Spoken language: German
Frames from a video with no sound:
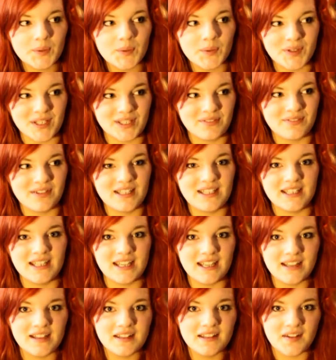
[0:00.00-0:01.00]
Und ich
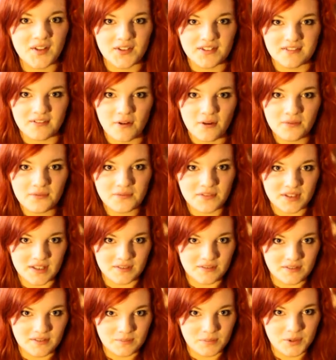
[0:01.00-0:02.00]
finde es oft
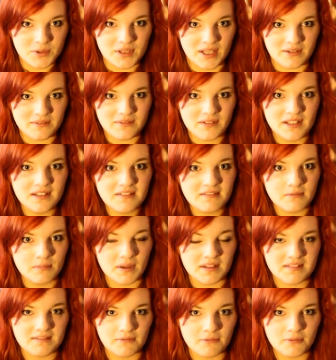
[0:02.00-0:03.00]
in Büchern viel zu
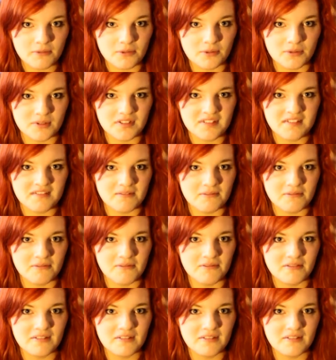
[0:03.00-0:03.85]
überzogen und zu